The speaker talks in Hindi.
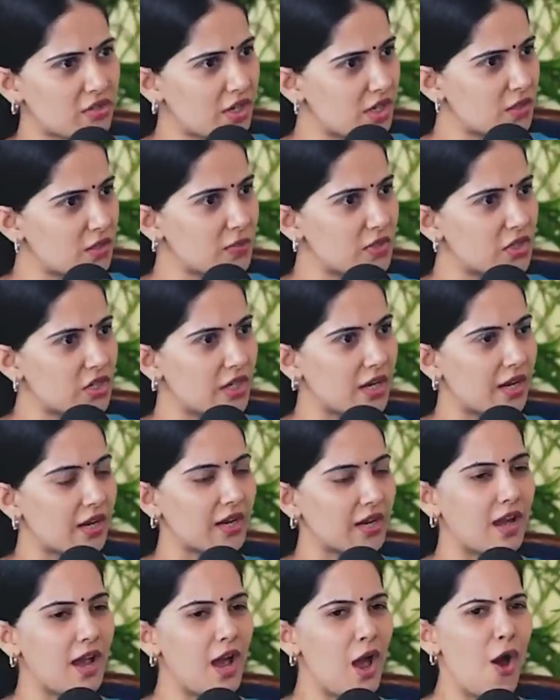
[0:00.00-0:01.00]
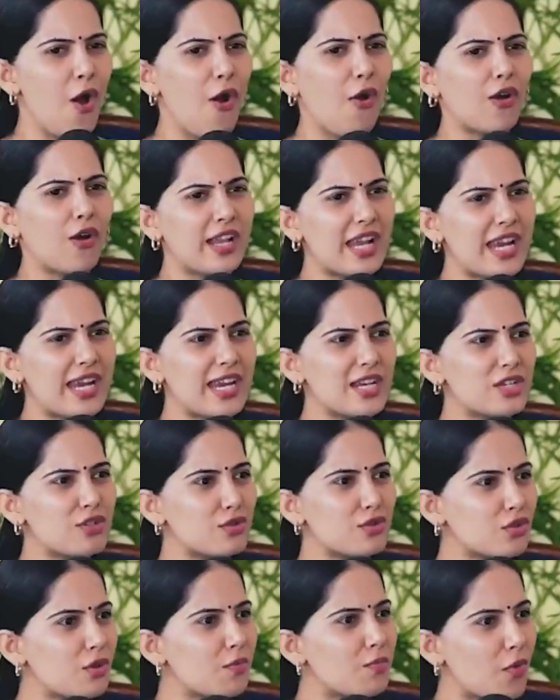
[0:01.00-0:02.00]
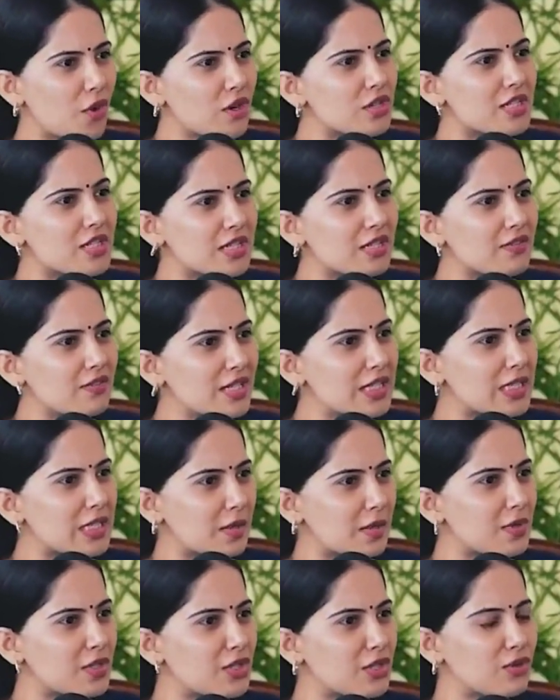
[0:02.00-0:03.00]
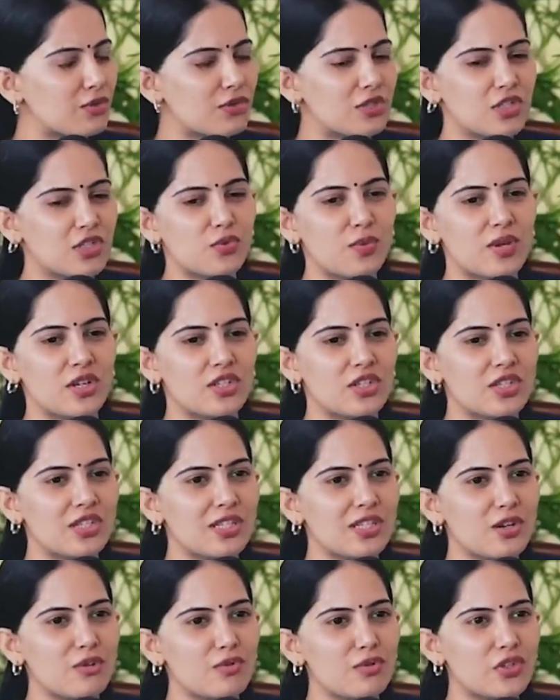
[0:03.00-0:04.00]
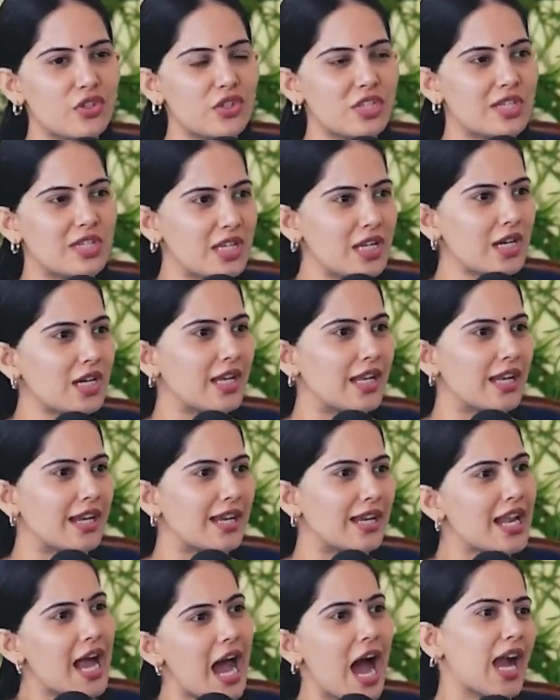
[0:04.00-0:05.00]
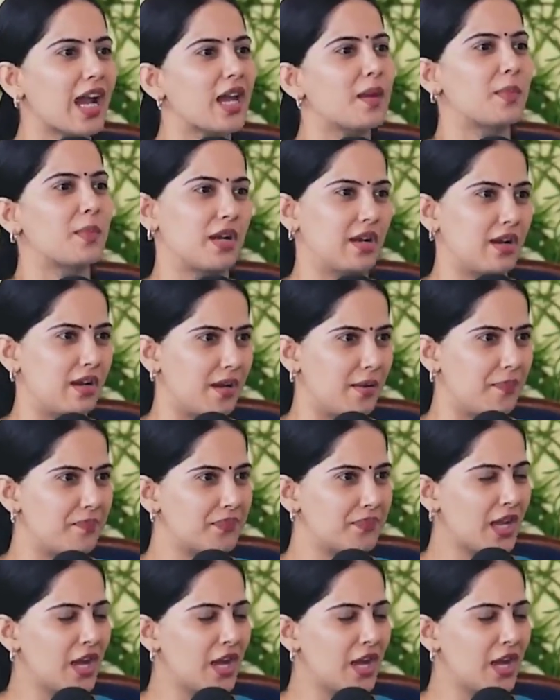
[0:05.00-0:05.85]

स्ट्रेस में चला गया और एक है जो उसको पॉजिटिवली समझ के उस सिचुएशन से कुछ सीख लेकर आगे बढ़ गया